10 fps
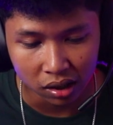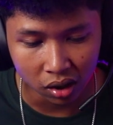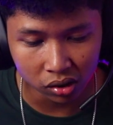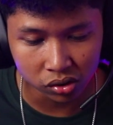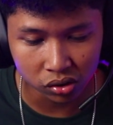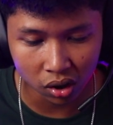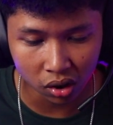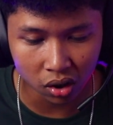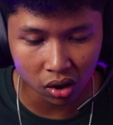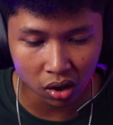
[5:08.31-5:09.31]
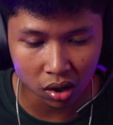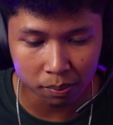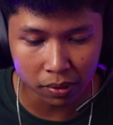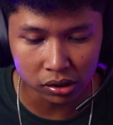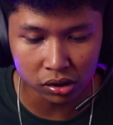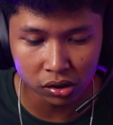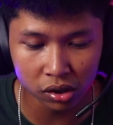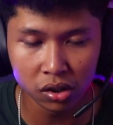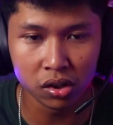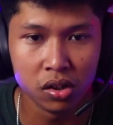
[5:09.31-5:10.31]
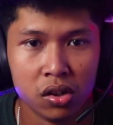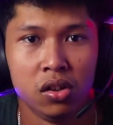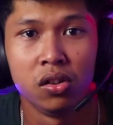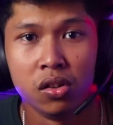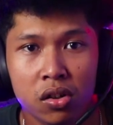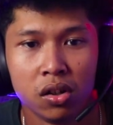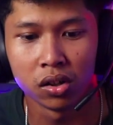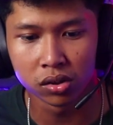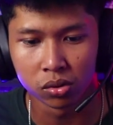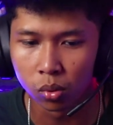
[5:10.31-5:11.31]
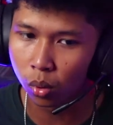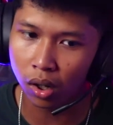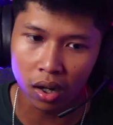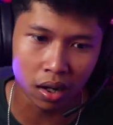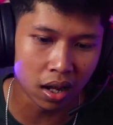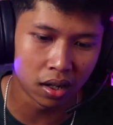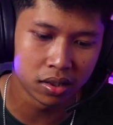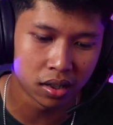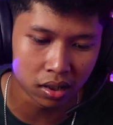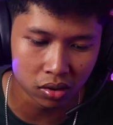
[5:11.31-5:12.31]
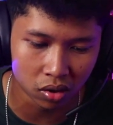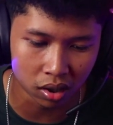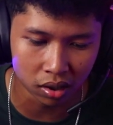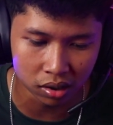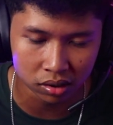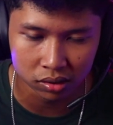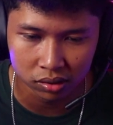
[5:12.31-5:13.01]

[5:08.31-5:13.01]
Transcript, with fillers: Astaga, emak sendiri digini-giniin guys. Kurang ajar nih orang ya.